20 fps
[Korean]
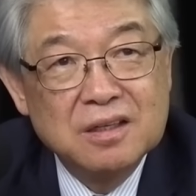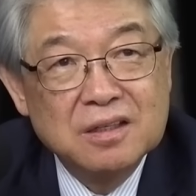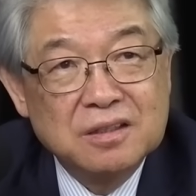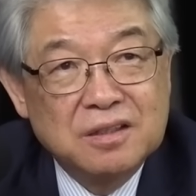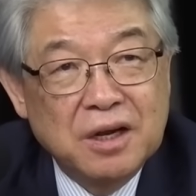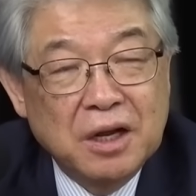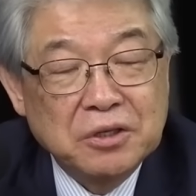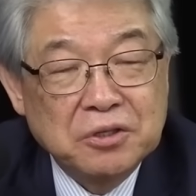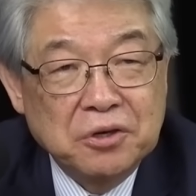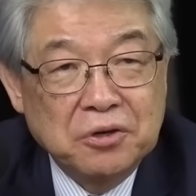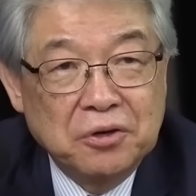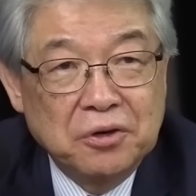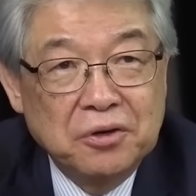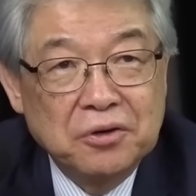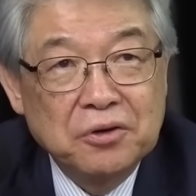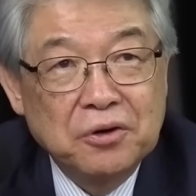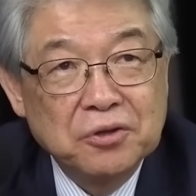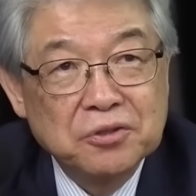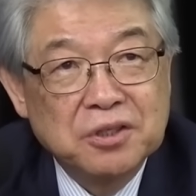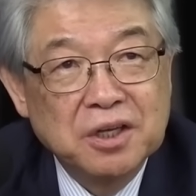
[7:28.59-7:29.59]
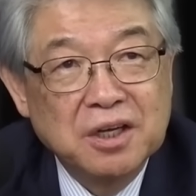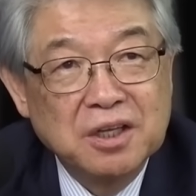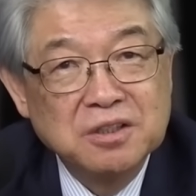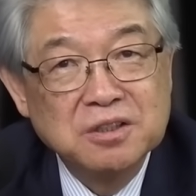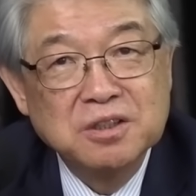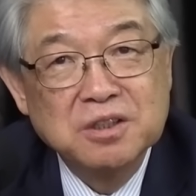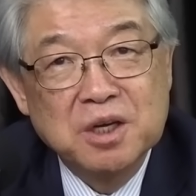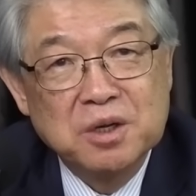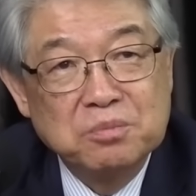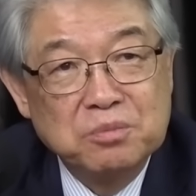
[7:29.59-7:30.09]
그래서 어떻게
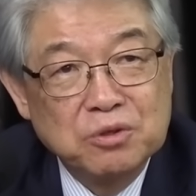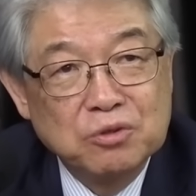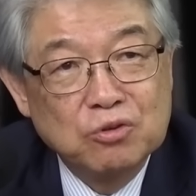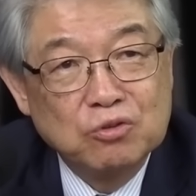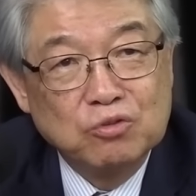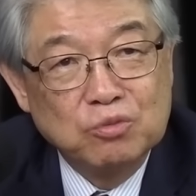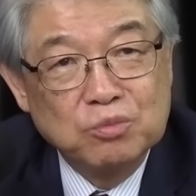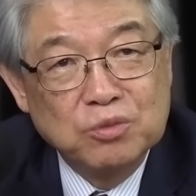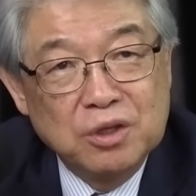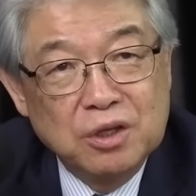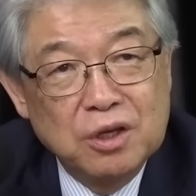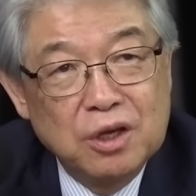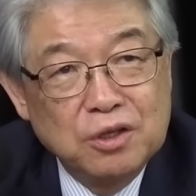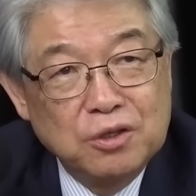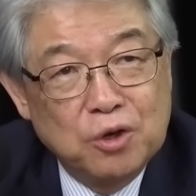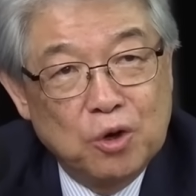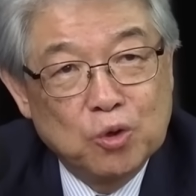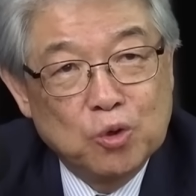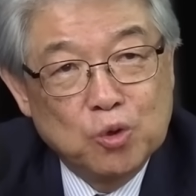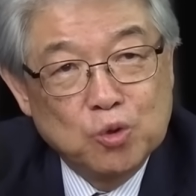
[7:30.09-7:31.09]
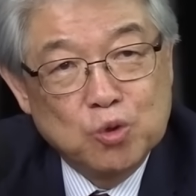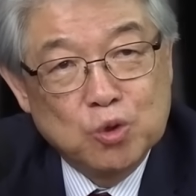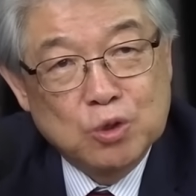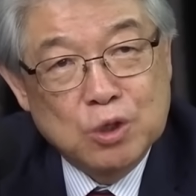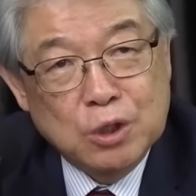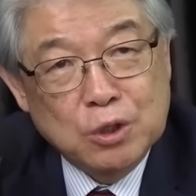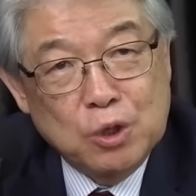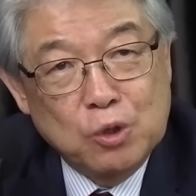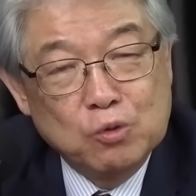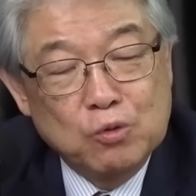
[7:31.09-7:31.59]
했느냐 미국 국민,
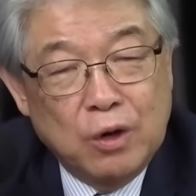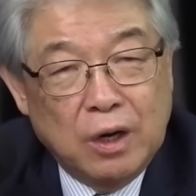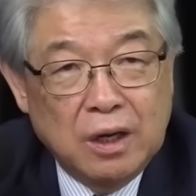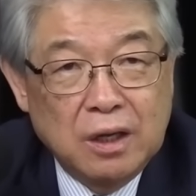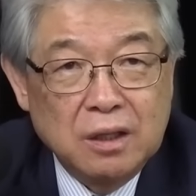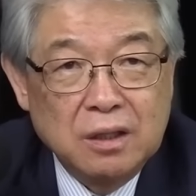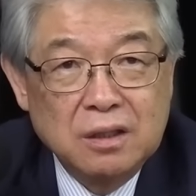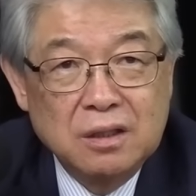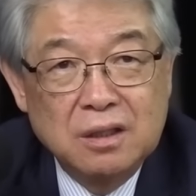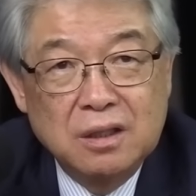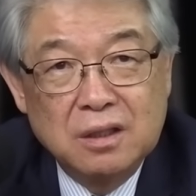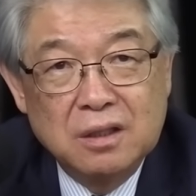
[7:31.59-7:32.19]
여론조사 결과